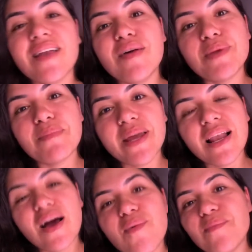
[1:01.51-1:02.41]
ela vai preparar
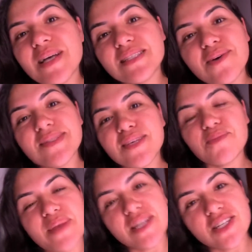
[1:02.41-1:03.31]
lá um
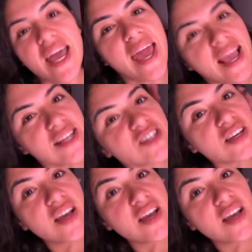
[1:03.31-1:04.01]
pastelzinho pra gente,